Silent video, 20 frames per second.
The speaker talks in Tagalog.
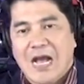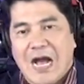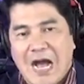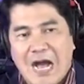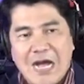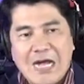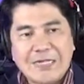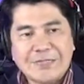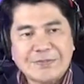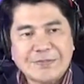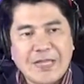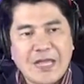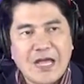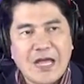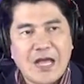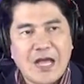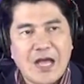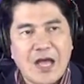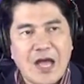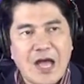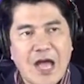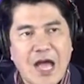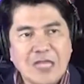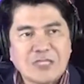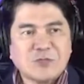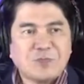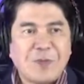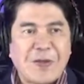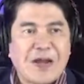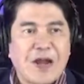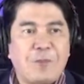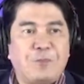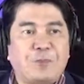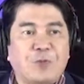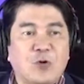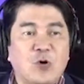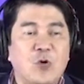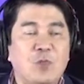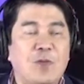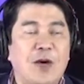At uh, as per
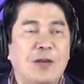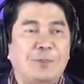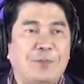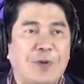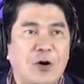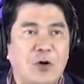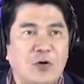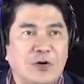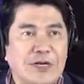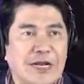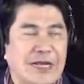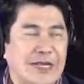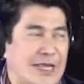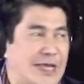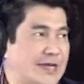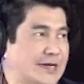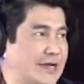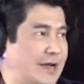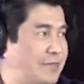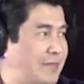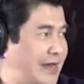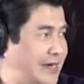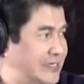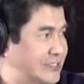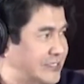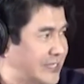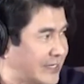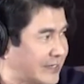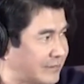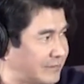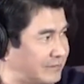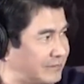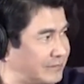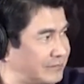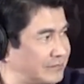approval pa ho ng area manager.